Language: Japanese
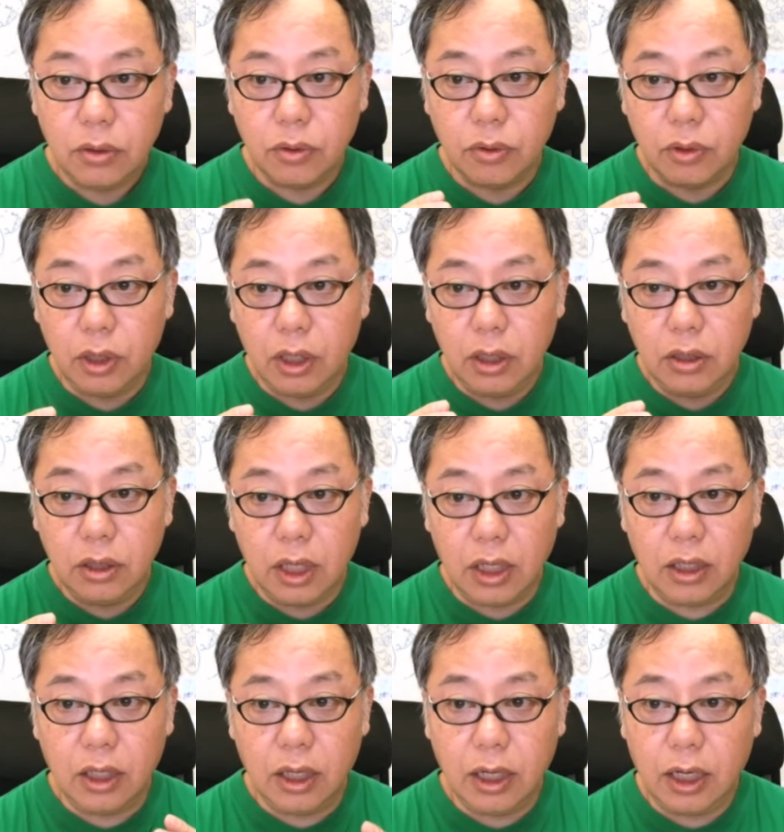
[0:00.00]
その
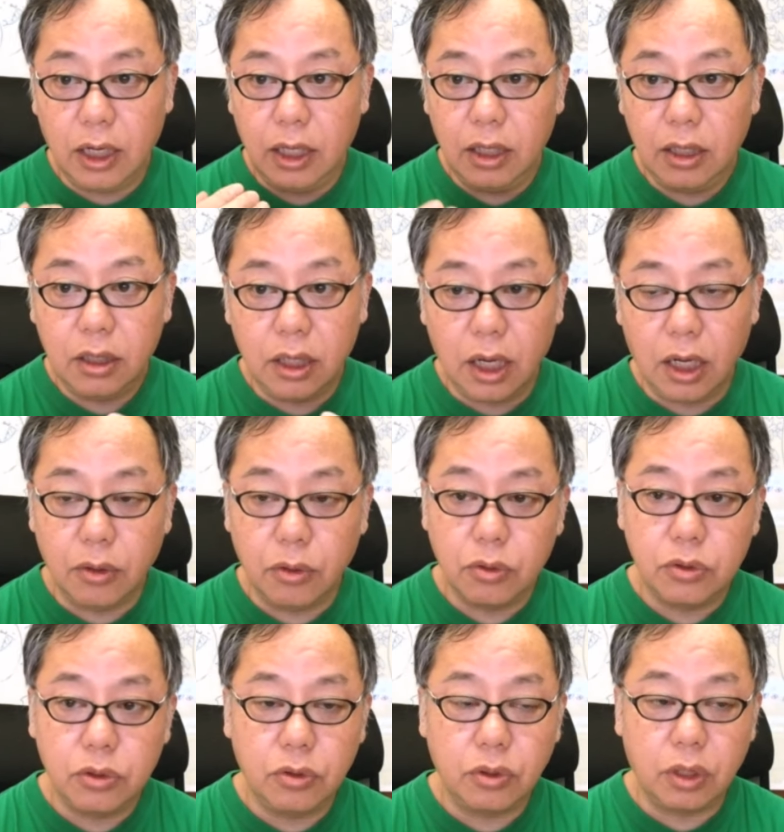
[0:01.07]
ね、怒りで反
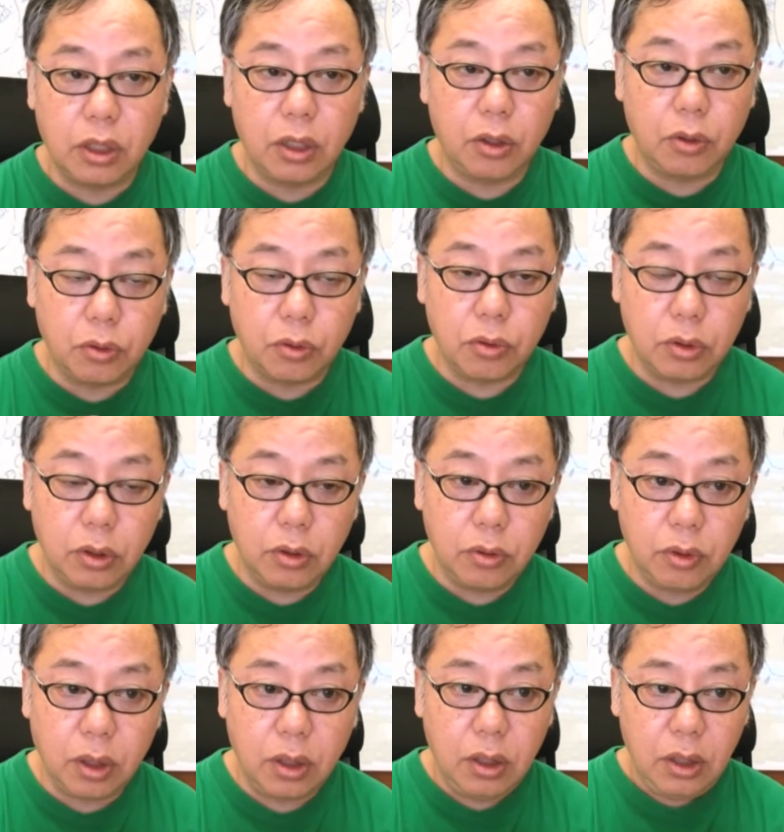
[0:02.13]
応するような出来事っていう
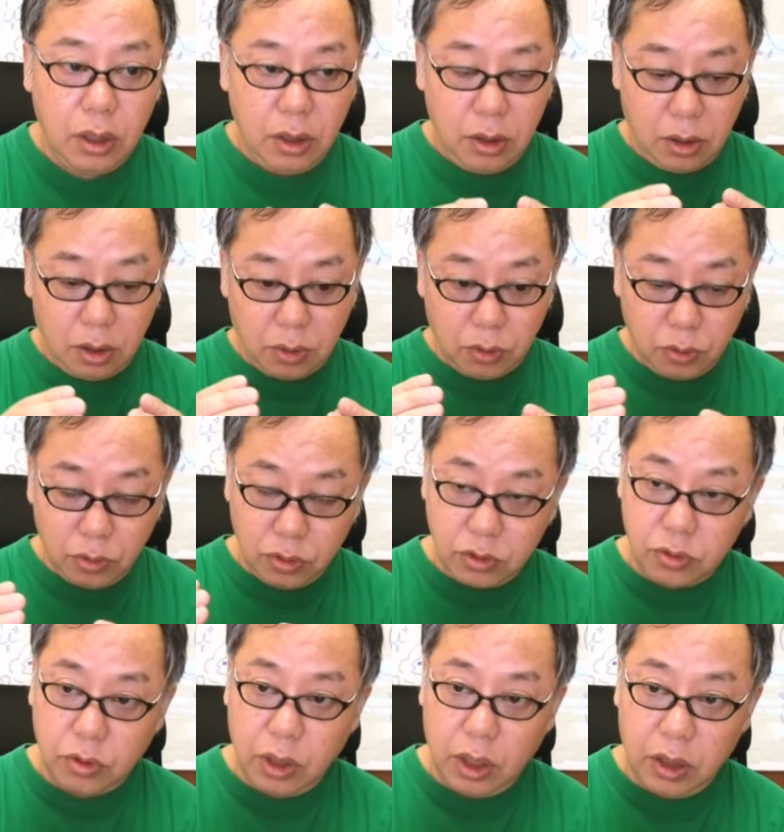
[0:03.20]
のは、おの
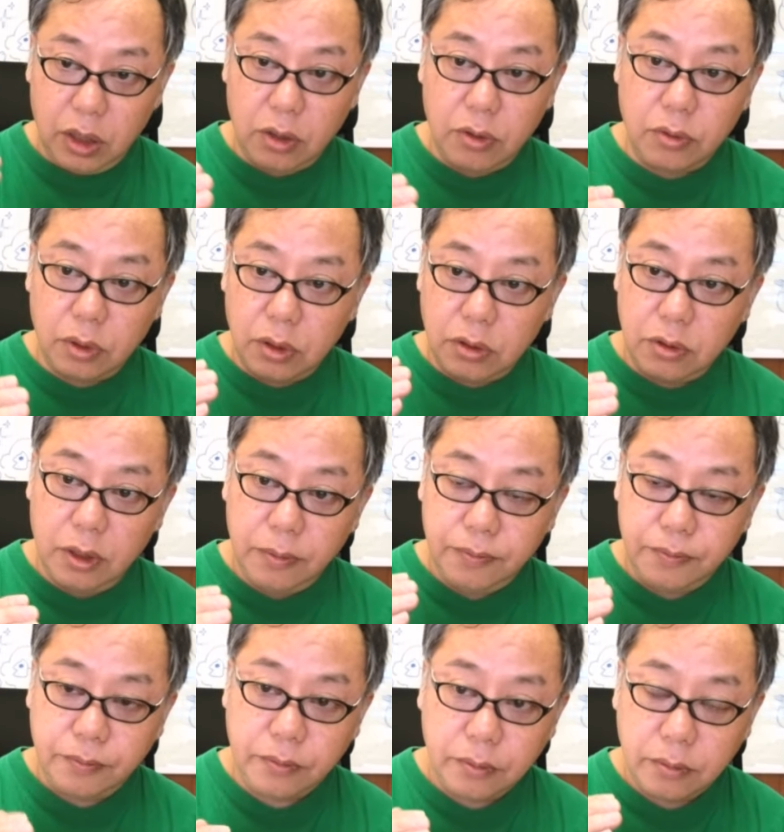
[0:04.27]
ずと減っていくんですよ
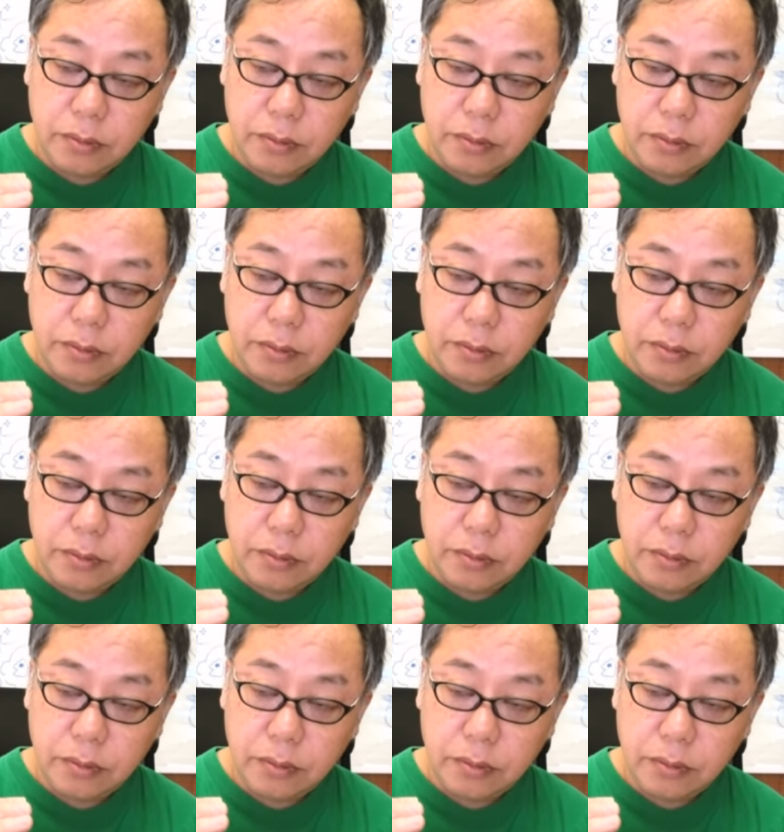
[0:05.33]
ね。